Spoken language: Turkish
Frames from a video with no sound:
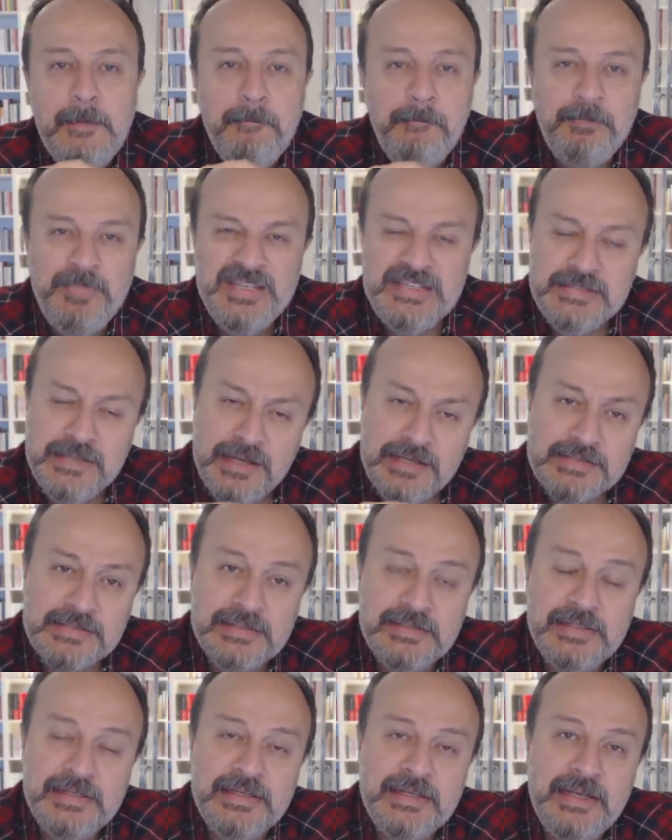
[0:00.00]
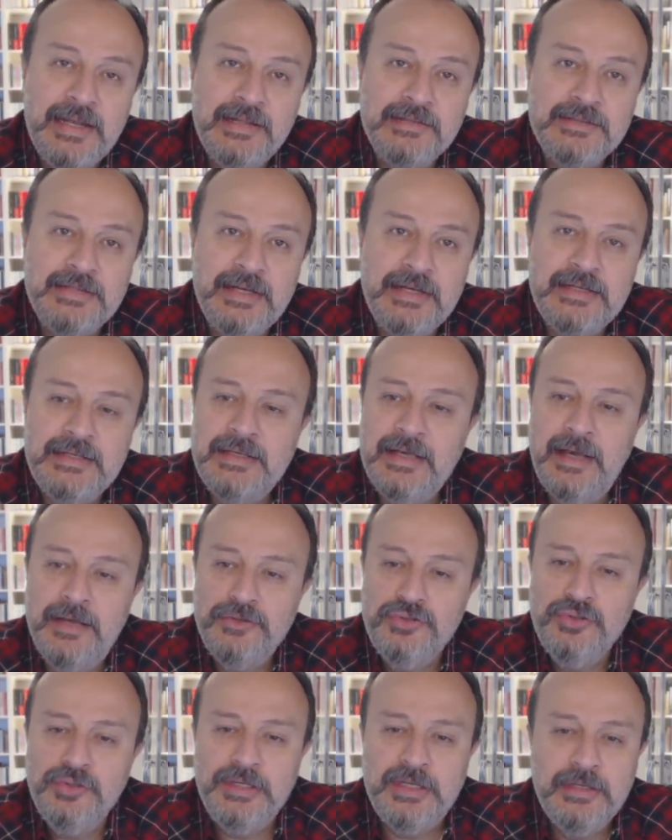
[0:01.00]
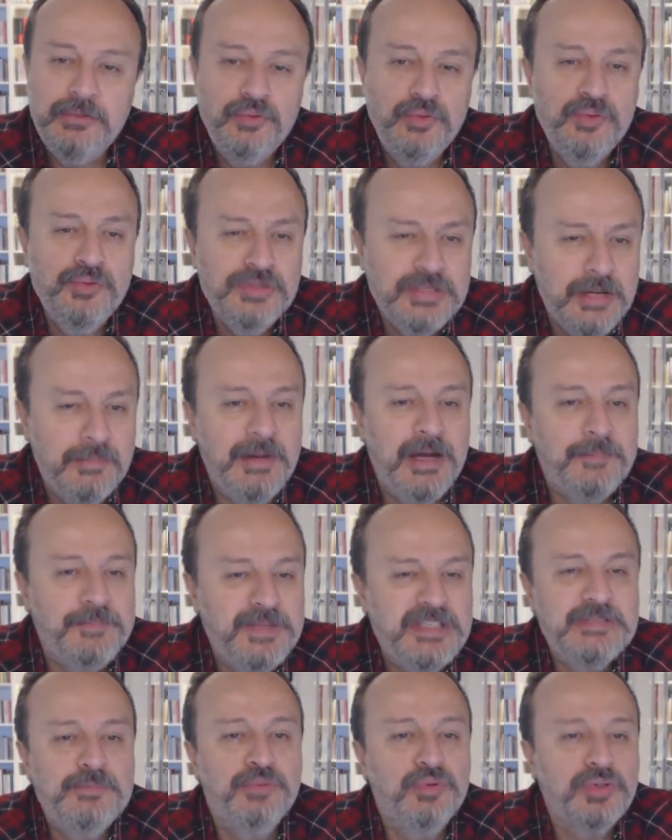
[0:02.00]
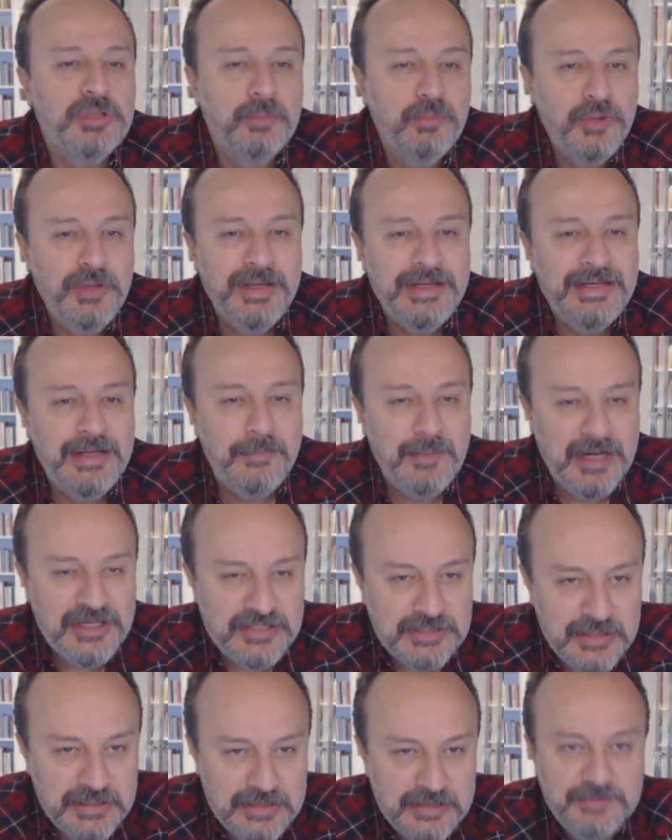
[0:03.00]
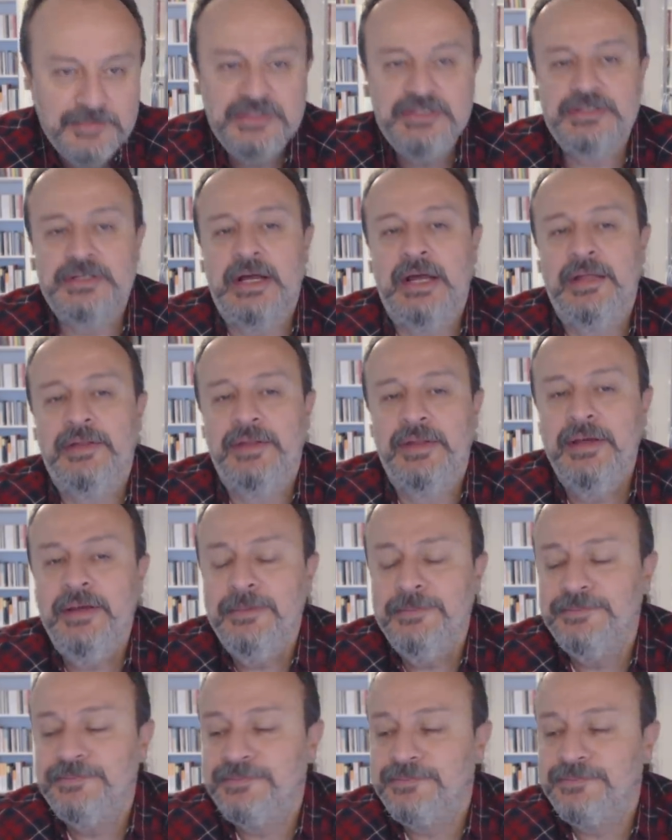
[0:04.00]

bizi asıl ilgilendiren hikaye şu ki dün sabah biz burada bu yayına başladığımız anda